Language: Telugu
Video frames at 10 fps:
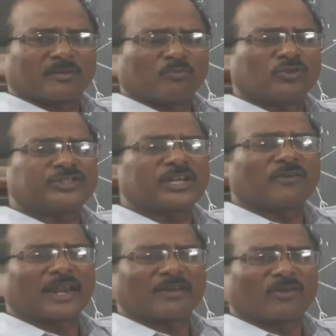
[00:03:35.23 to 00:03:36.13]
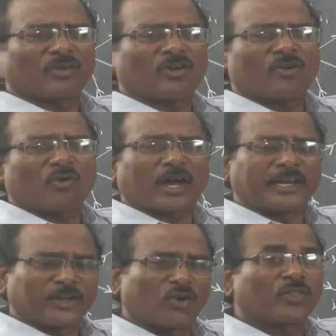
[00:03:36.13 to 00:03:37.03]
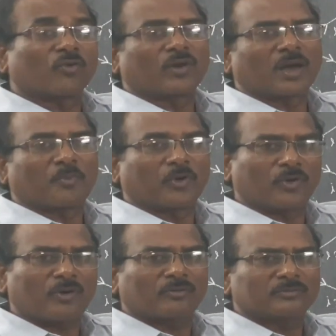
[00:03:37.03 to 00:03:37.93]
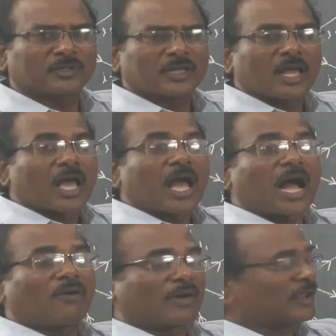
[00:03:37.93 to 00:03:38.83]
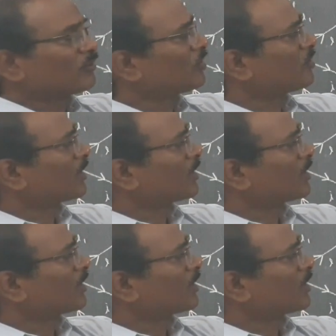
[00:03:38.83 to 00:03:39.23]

మూసిని వలయంలో ఒక నిరోధం ఉన్నప్పుడు ఆ వలయంలో